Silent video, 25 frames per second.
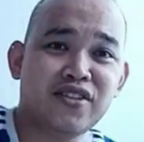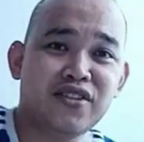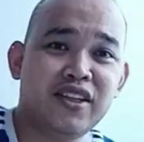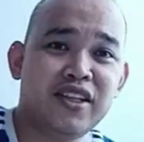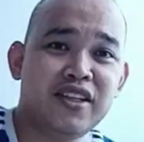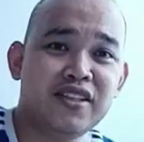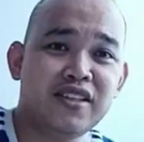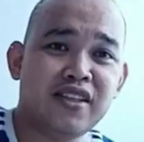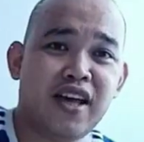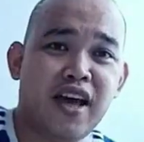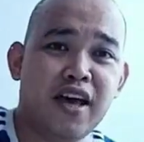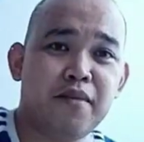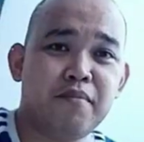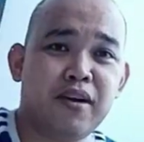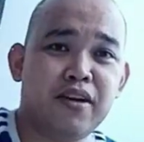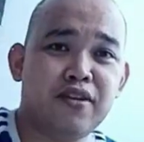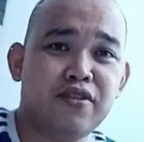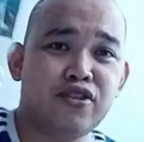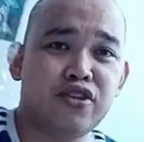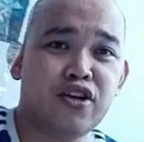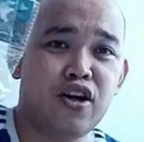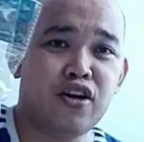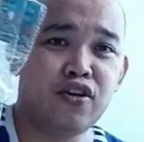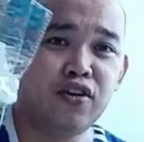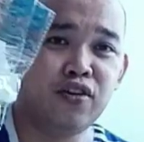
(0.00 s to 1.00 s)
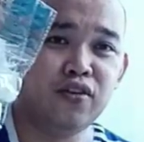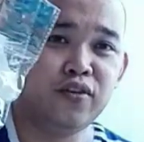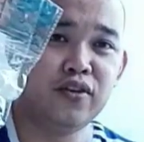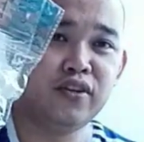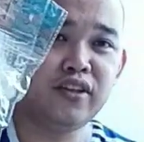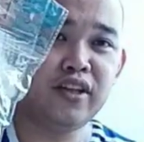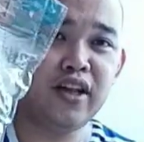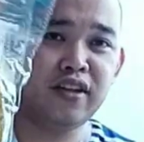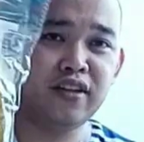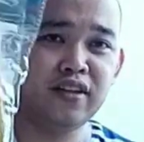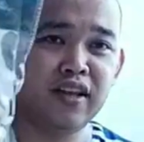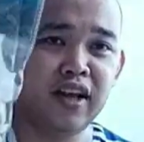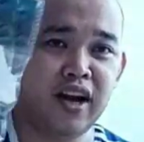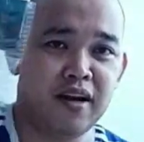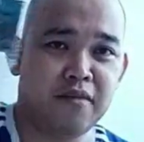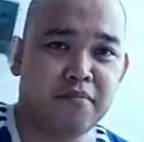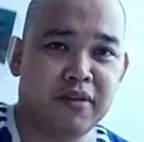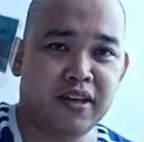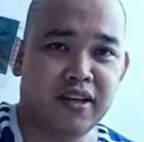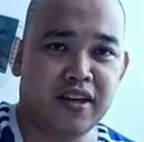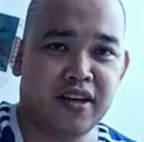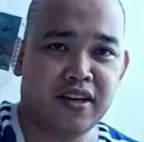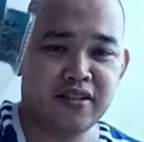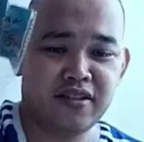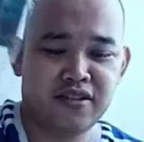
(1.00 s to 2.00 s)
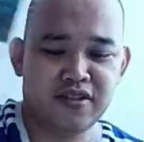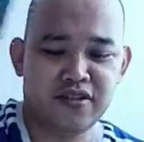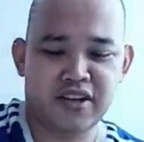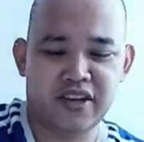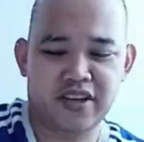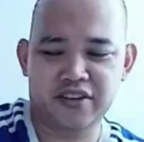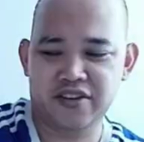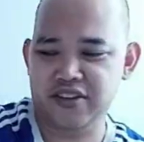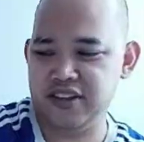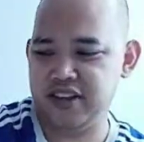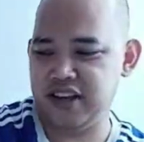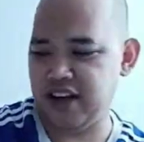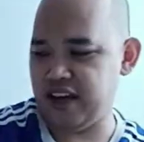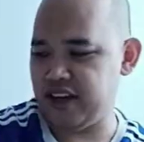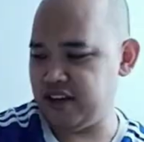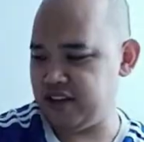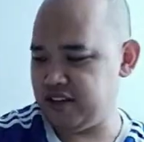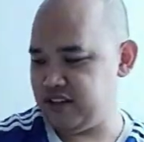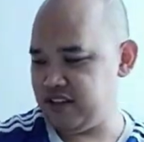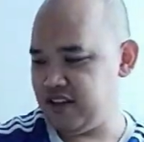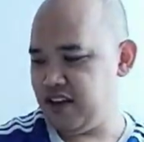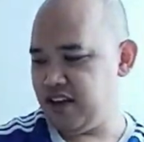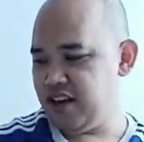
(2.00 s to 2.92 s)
So, this time, ano siya, gold ang drama niya. So, ayun guys.